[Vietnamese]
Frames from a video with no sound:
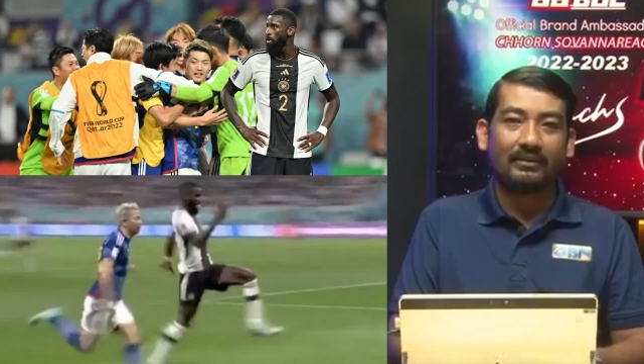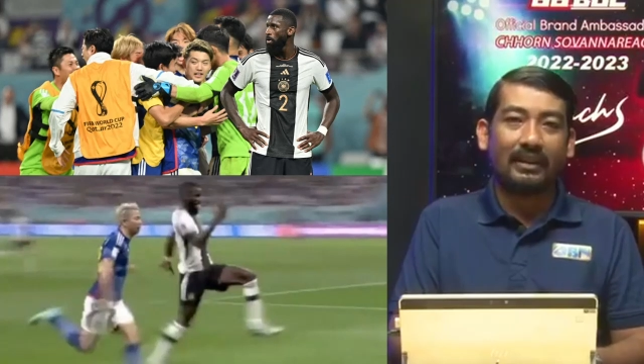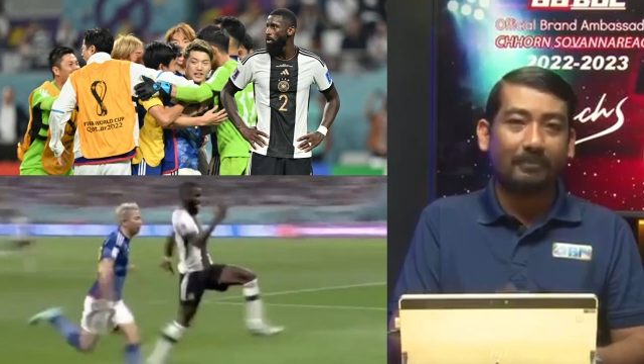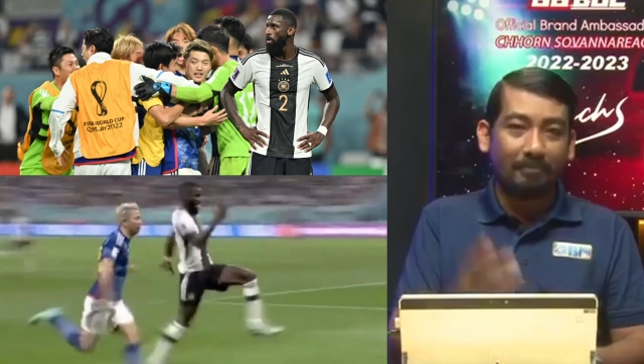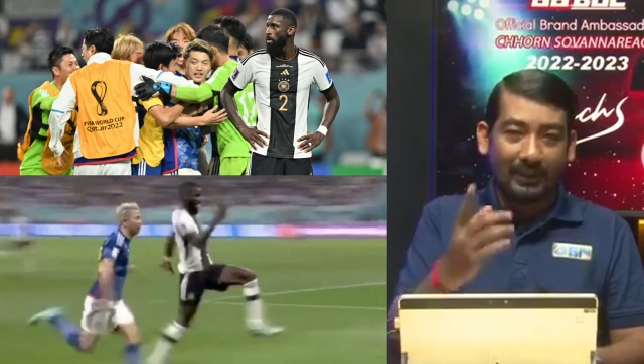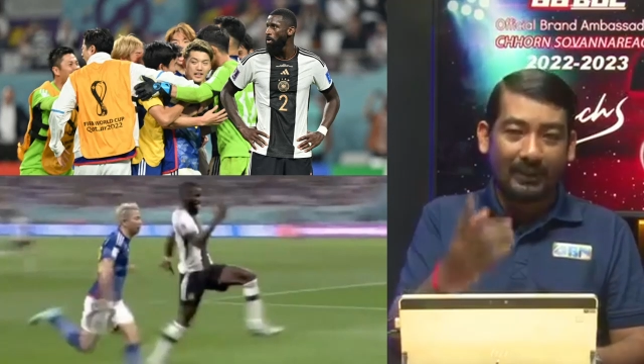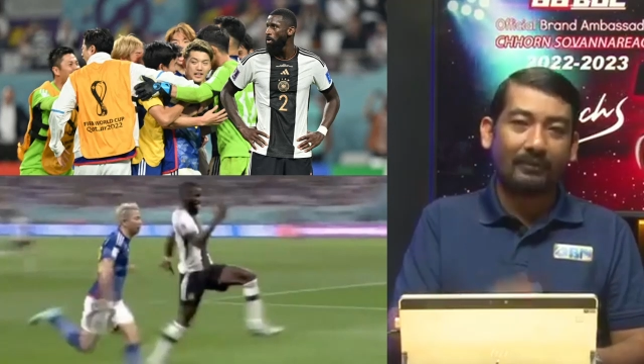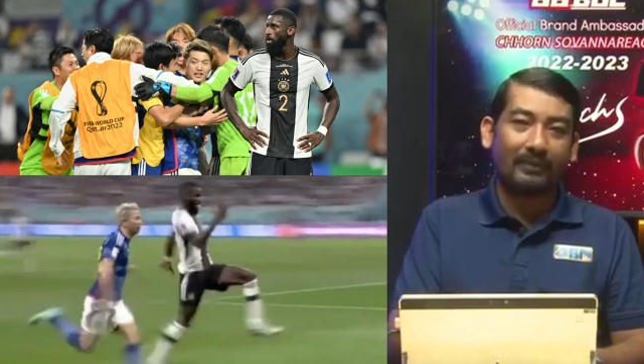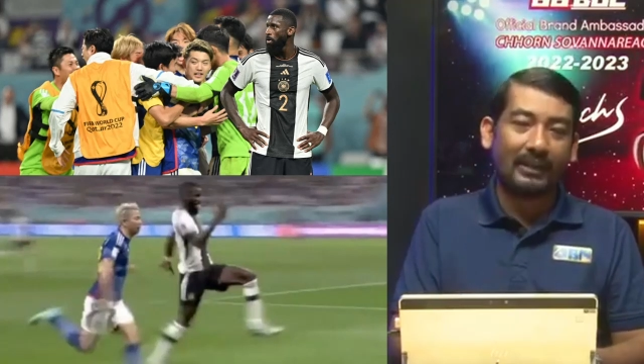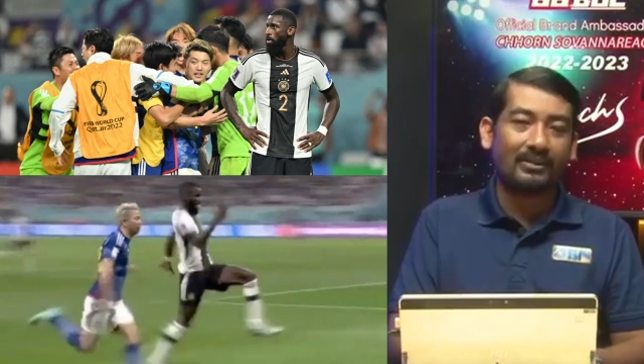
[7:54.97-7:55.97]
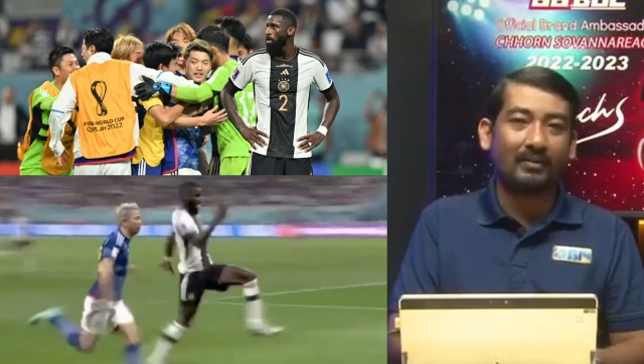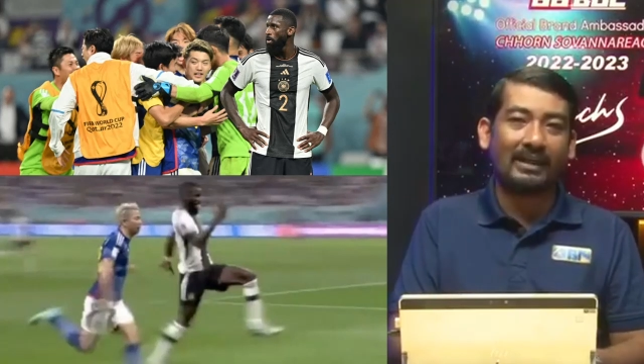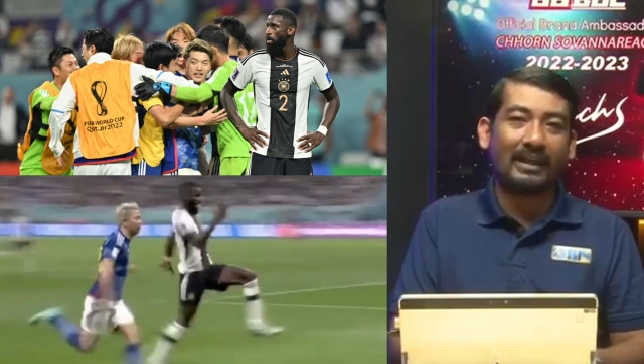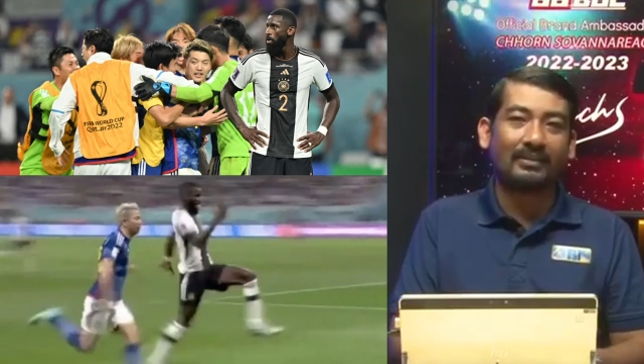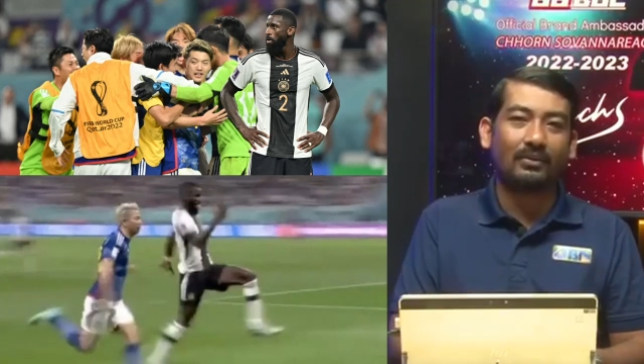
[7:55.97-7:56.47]
ti pi ở vậy được nhưng mình
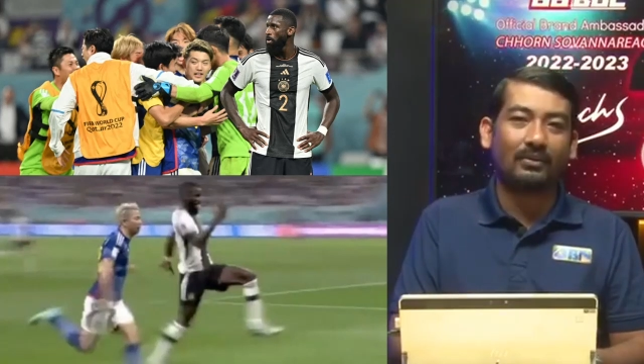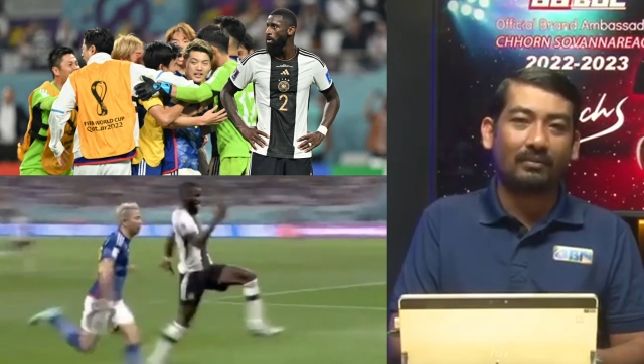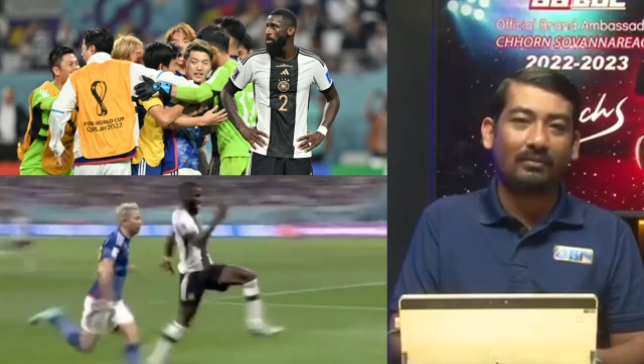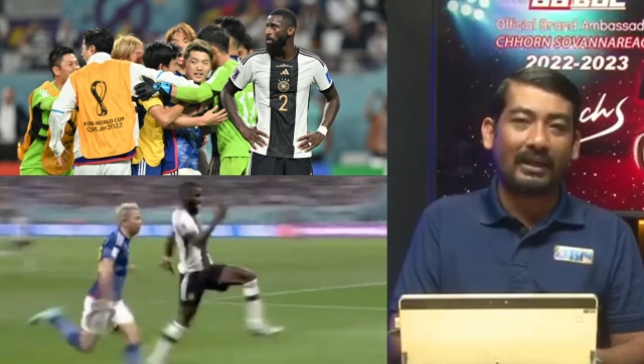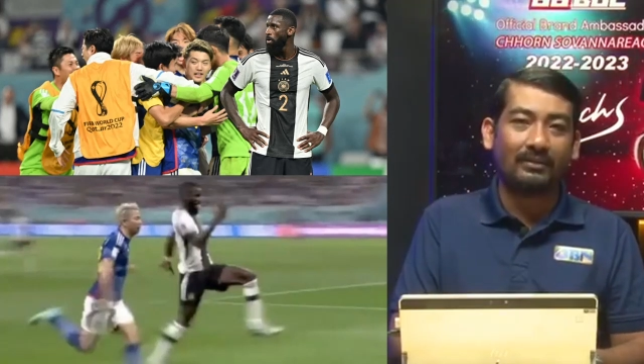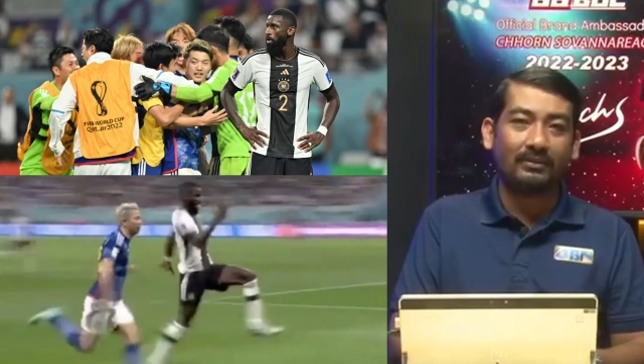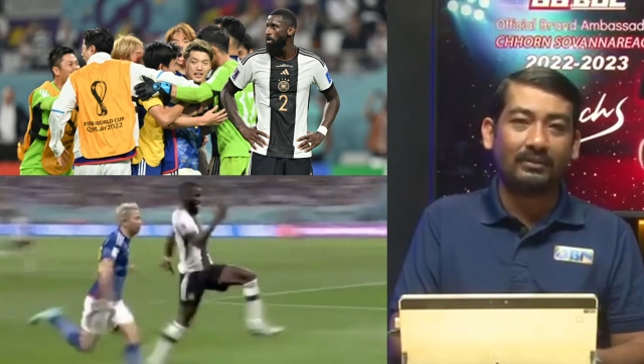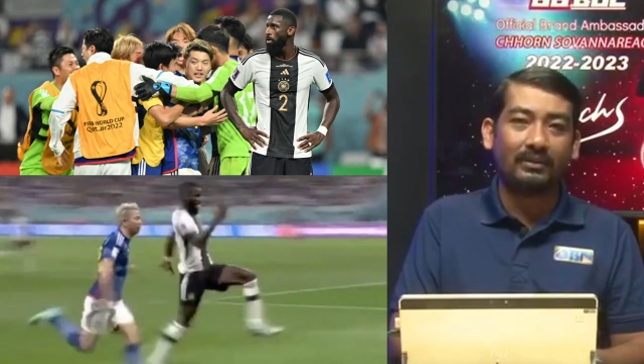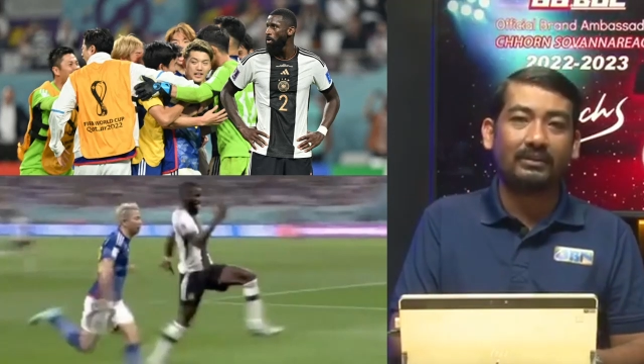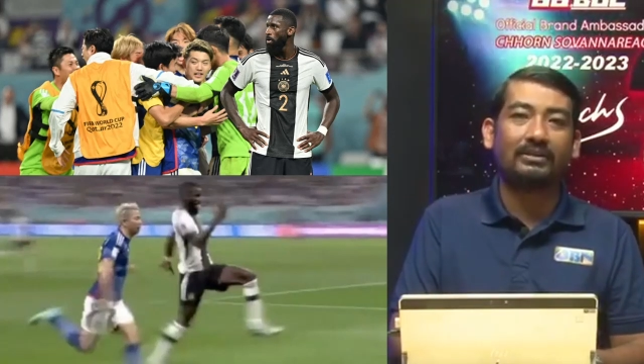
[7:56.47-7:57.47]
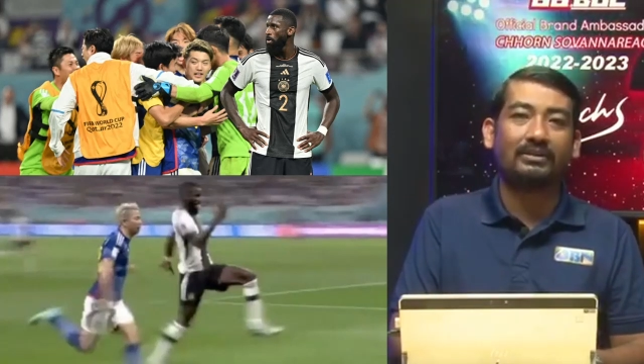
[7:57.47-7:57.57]
ai cho tôi cho bán cứ